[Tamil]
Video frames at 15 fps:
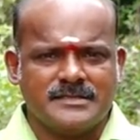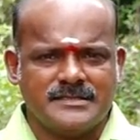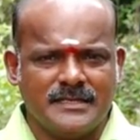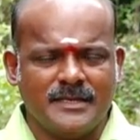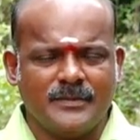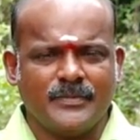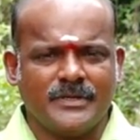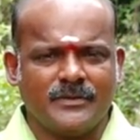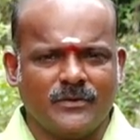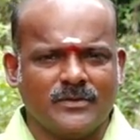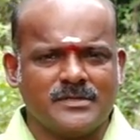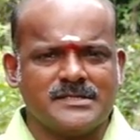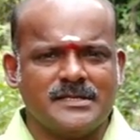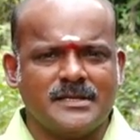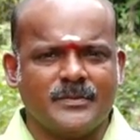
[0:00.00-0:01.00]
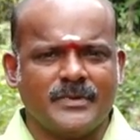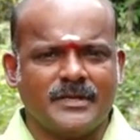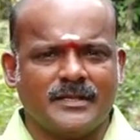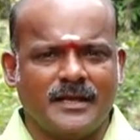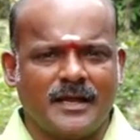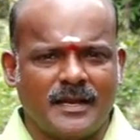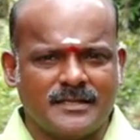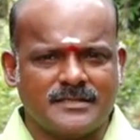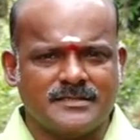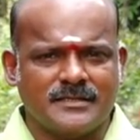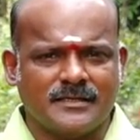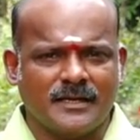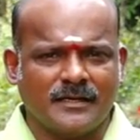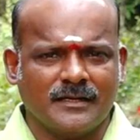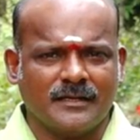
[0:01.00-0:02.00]
சில பேர் ஒரு சில பேர் தான்
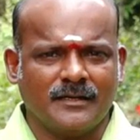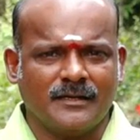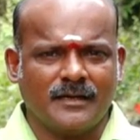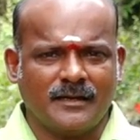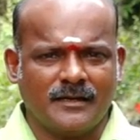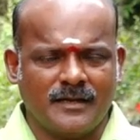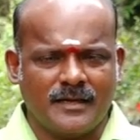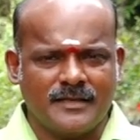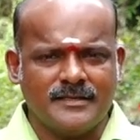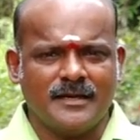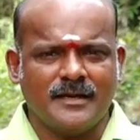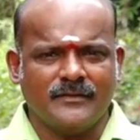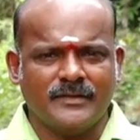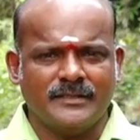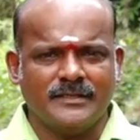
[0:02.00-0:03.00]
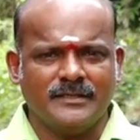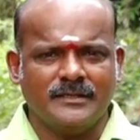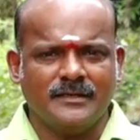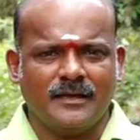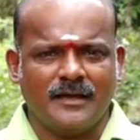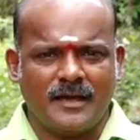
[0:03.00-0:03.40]
அடைஞ்சிருக்காங்க ஆனால் ஐயா வந்து